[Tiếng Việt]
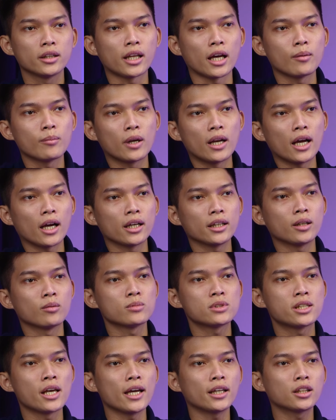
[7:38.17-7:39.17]
hiện tại mình đang ở
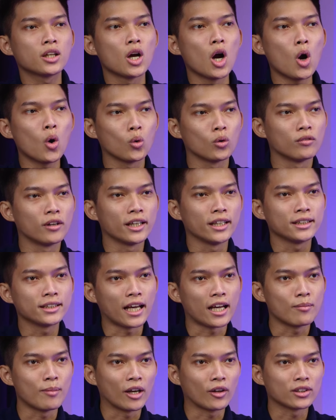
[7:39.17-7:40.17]
trong xê ét giê ô và hiện
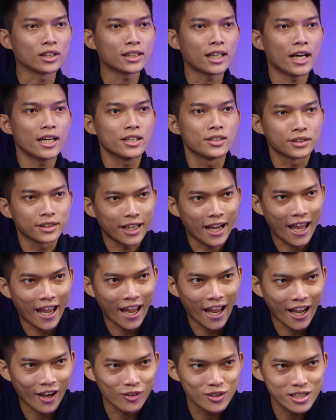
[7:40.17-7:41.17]
tại bạn có thể thấy được
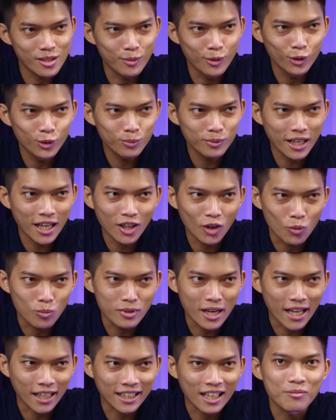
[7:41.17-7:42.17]
nè, con xê pê u chúng ta
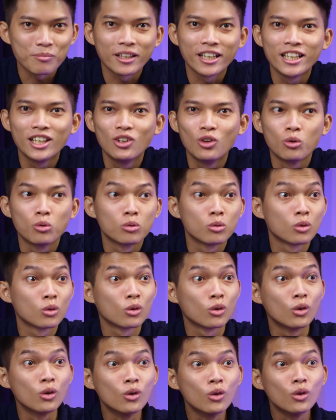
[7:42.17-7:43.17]
cũng đạt năm gi-ga-bai luôn.
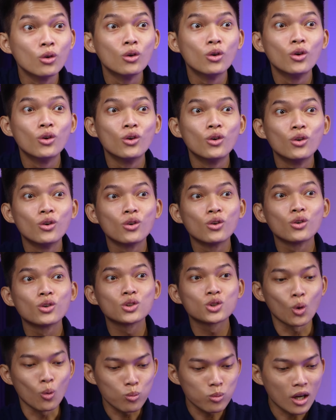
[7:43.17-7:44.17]

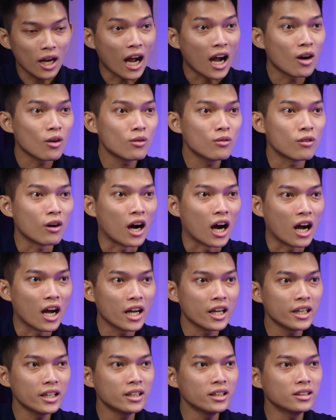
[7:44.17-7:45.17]
Xung cao không
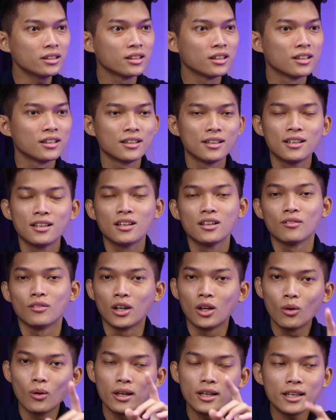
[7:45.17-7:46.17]
phải.
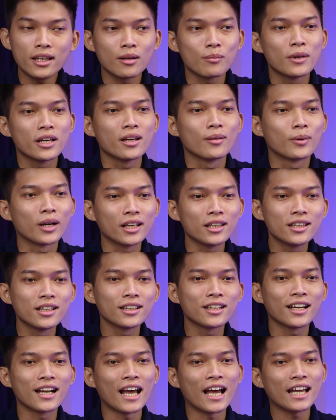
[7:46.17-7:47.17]
Và lưu ý nha, bây giờ mình đang
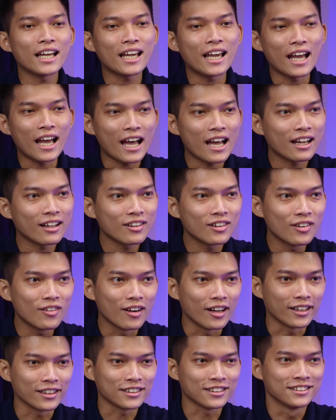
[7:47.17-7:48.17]
chơi trên hai k các
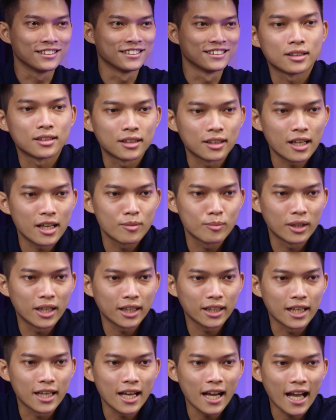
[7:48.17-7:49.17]
bạn. Đây mình
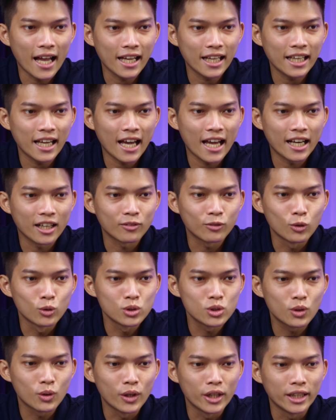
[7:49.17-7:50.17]
đang để hai k là
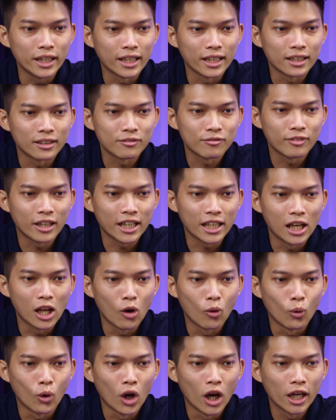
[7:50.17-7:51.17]
full screen nè, very
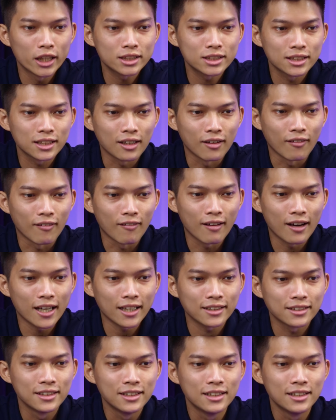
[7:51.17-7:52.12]
low hết. Đó.